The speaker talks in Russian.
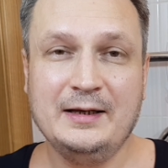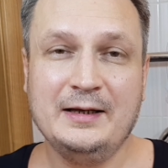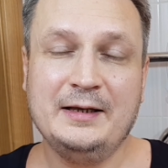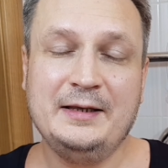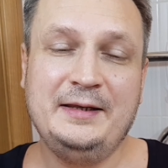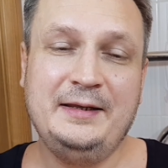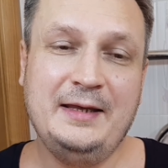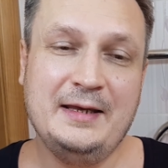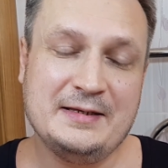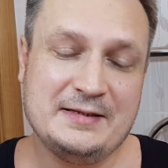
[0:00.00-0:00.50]

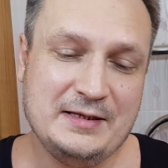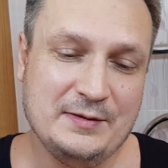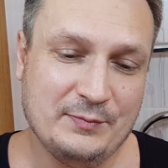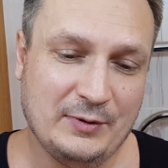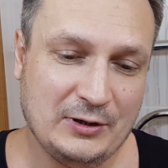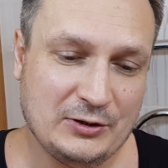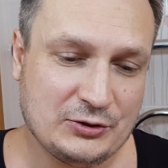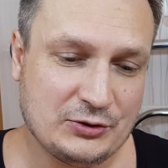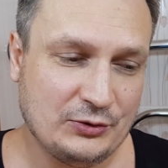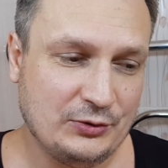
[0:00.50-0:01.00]
есть
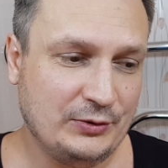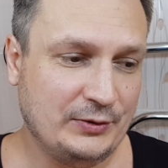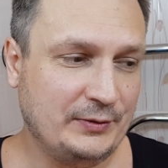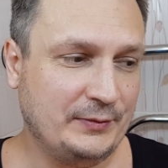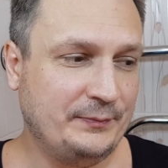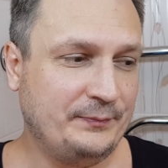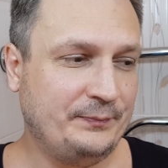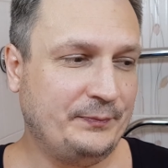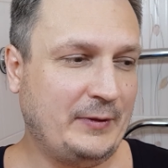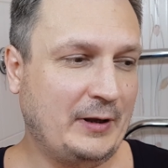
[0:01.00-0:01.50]

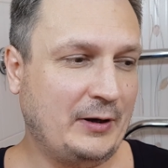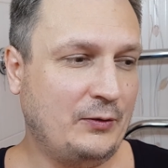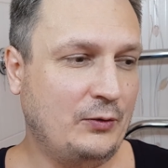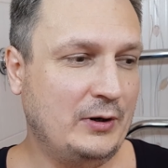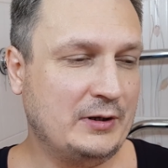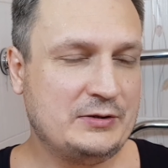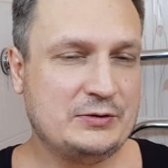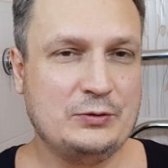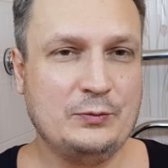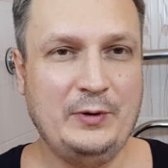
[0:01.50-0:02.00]
небольшое
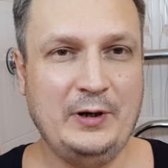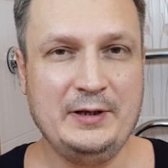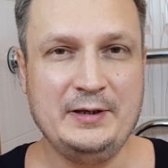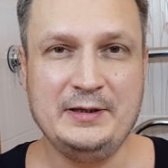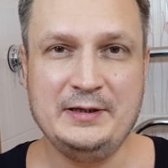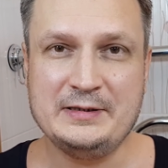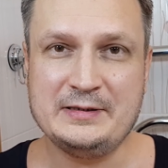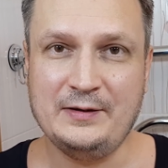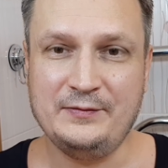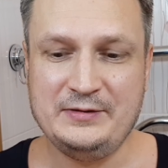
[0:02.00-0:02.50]
такое отступление.
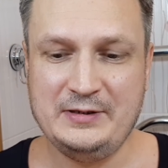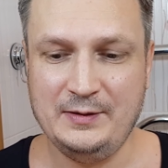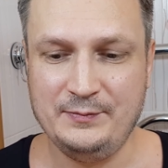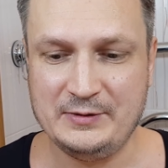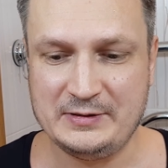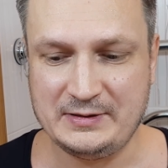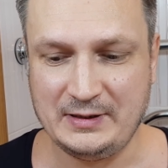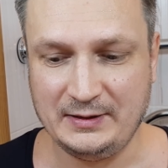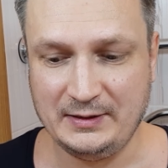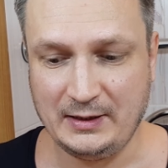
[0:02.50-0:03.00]
Не со всеми
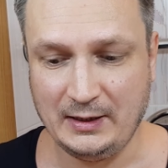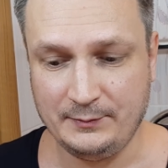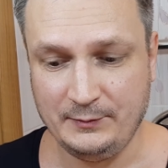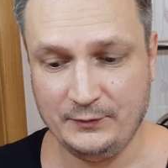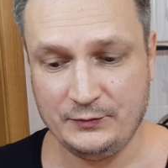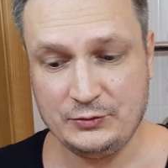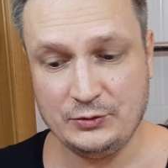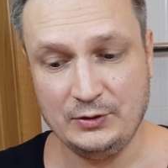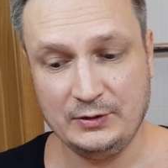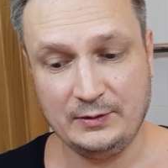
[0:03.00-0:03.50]
станками
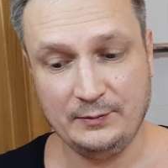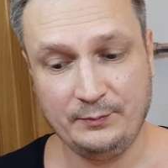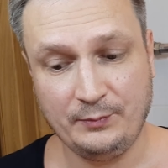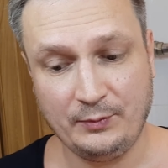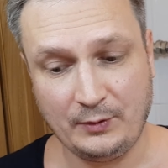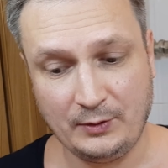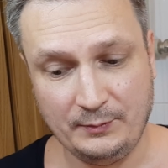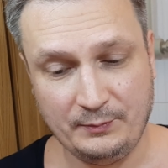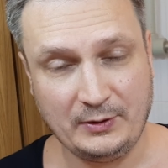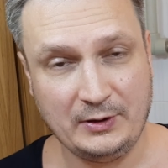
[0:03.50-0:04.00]
все это
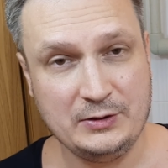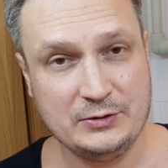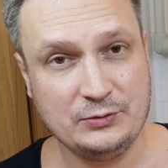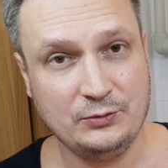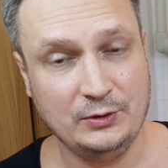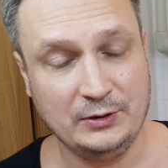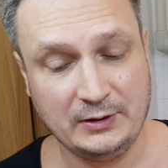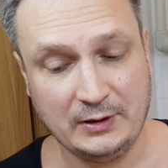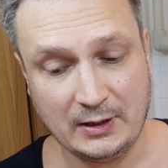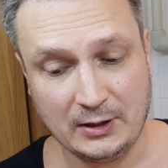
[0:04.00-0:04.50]

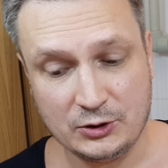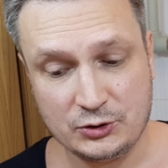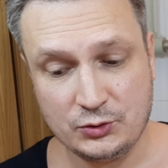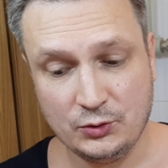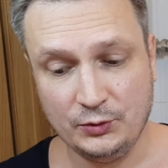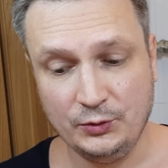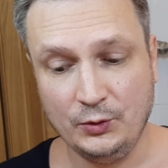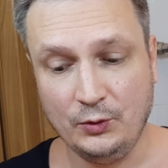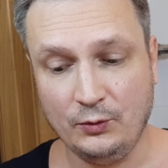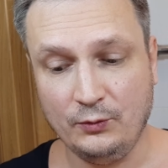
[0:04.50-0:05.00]
происходит
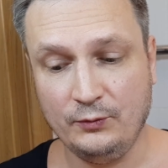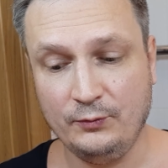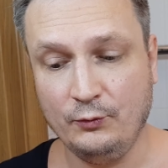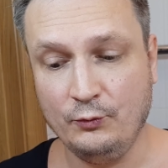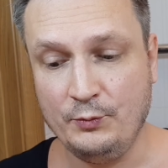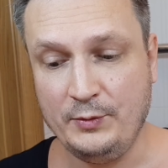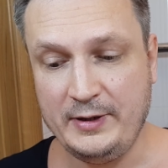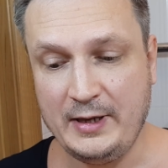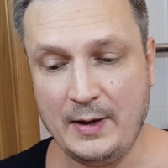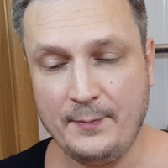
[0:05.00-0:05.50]
хорошо, но у
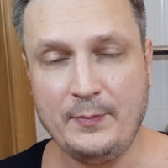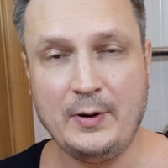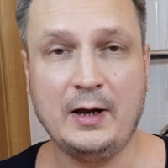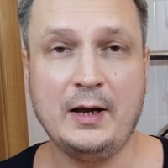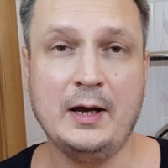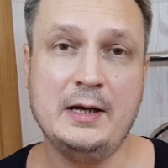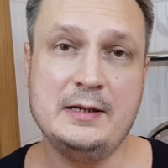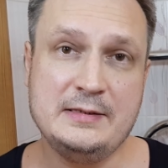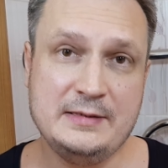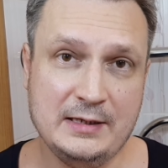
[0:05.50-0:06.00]
меня
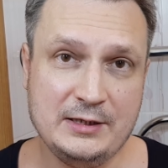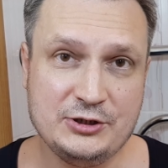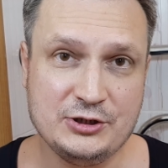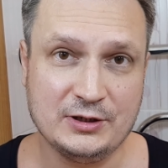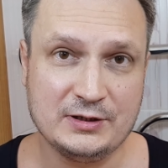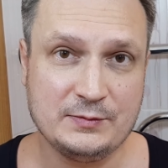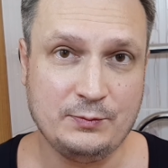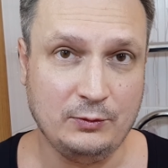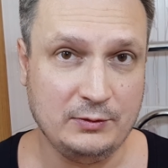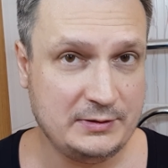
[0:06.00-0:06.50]
пока
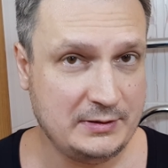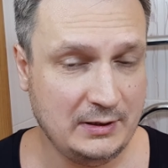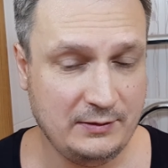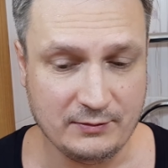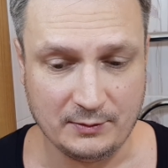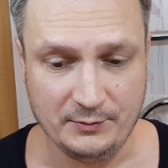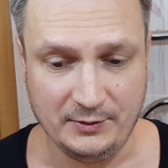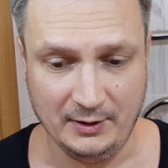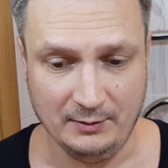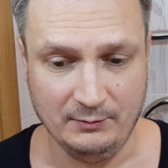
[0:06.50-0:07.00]
отсечек с
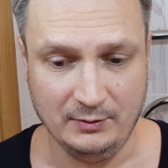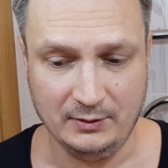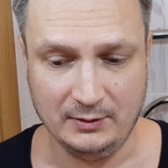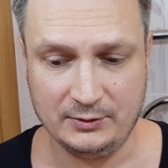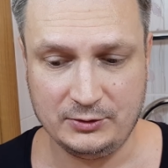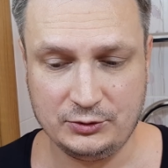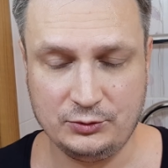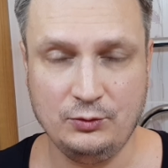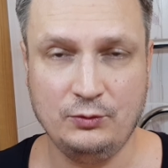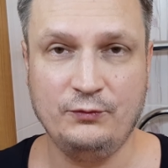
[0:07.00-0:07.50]
полсильвером не
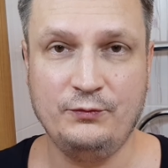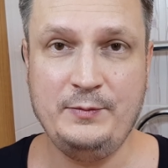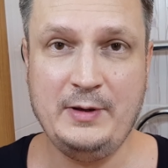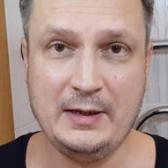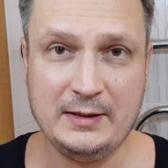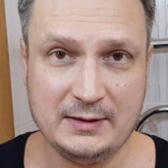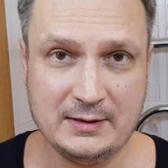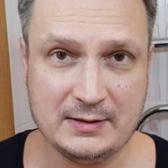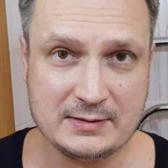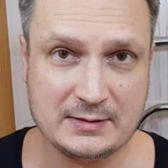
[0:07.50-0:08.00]
было. Что в
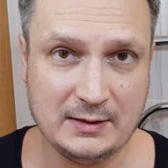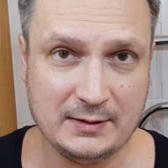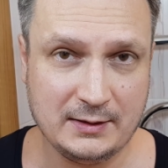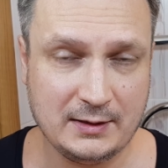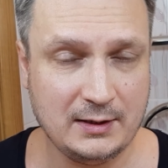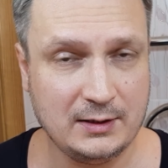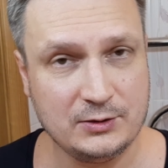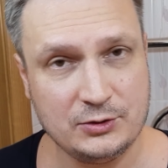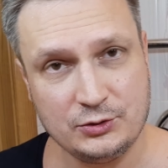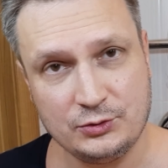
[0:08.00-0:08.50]
мягких
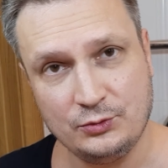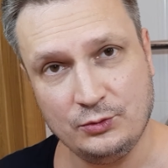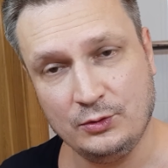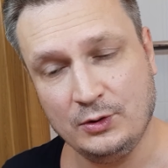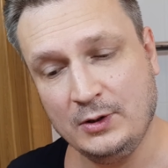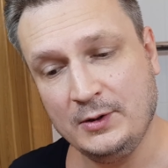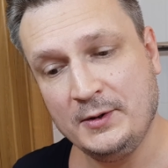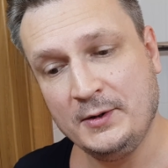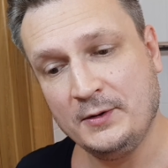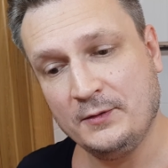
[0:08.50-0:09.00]
станках,
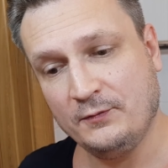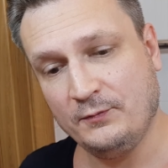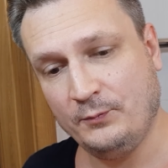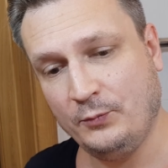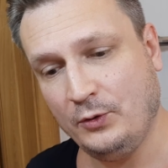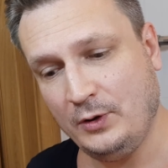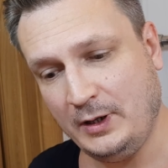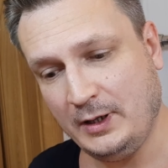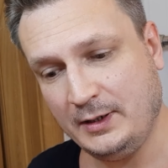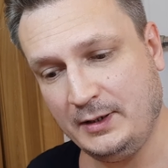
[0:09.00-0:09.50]
что в
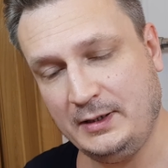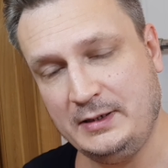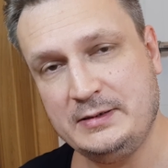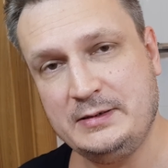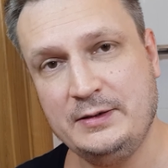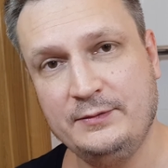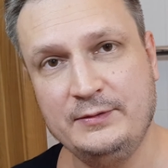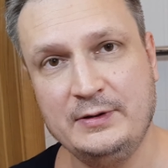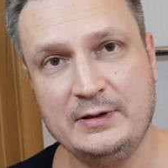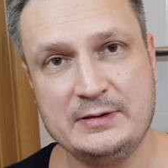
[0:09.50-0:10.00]
более
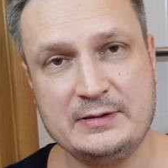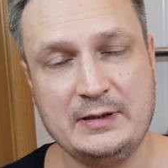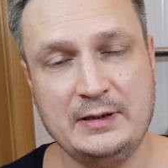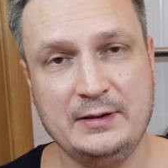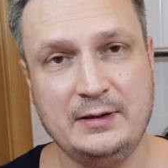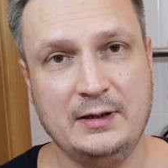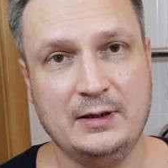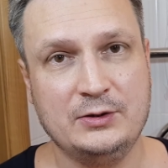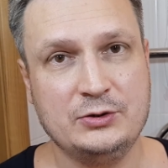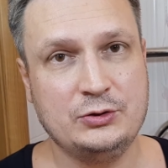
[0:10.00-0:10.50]
агрессивных
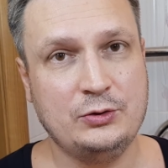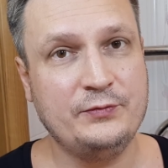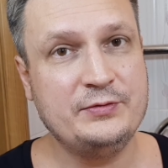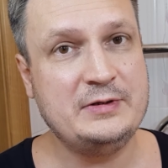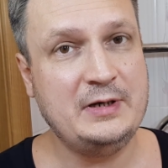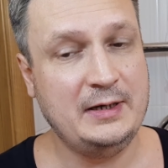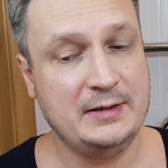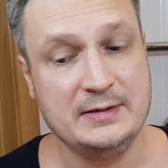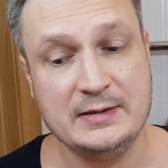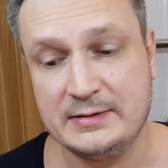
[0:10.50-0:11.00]
станках, что в
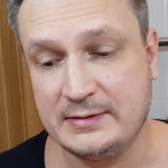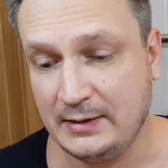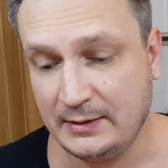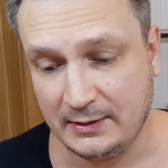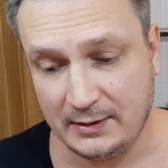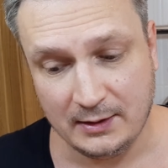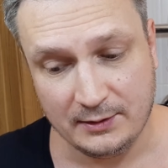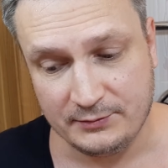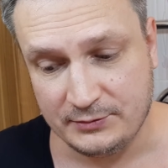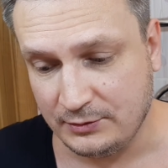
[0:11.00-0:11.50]
средних
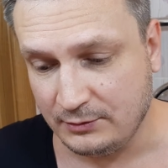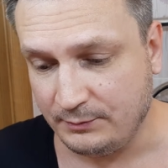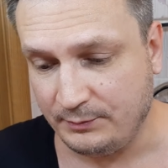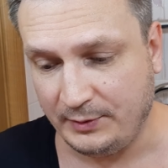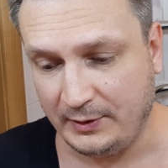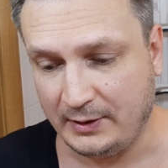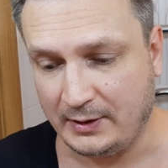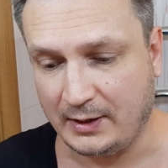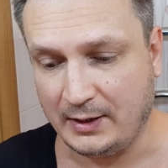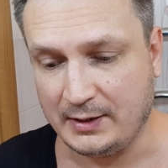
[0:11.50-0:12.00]
станках. Все
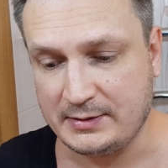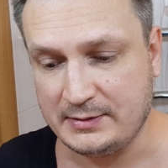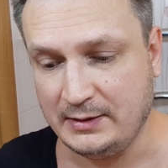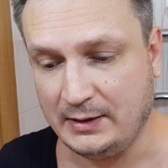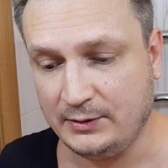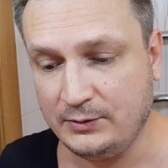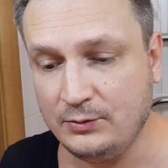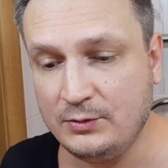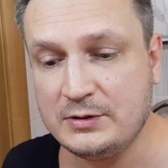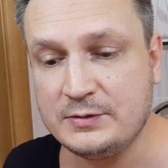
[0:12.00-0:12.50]

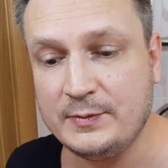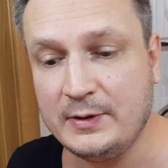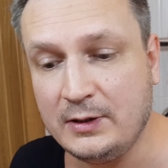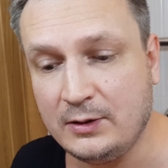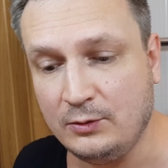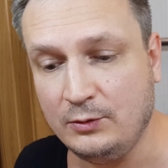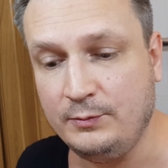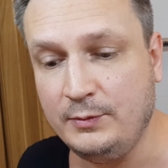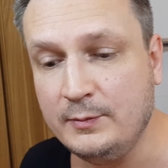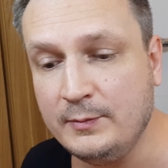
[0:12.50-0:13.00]
прекрасно. Одно из
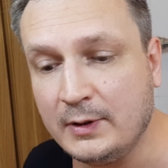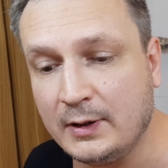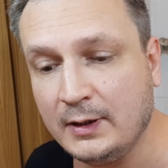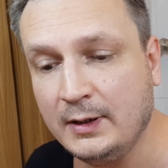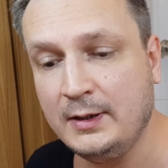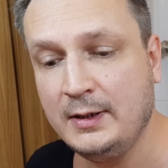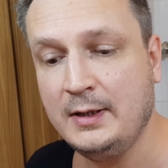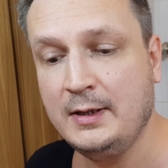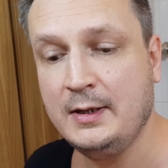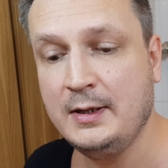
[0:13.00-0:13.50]
моих любимых
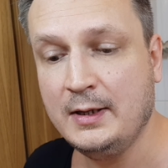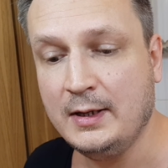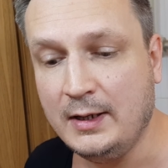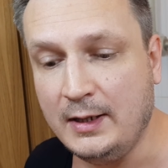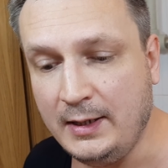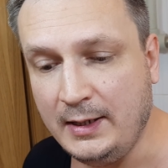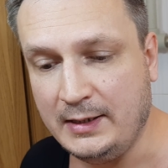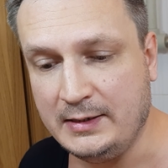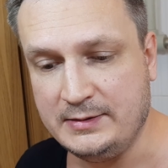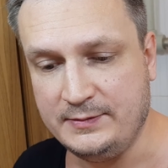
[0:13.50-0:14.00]

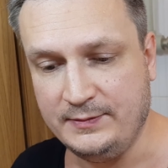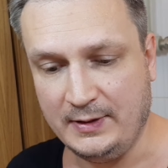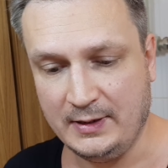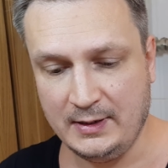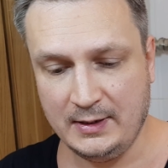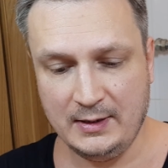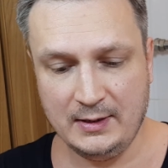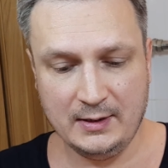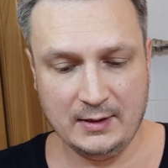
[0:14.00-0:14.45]
лезвий.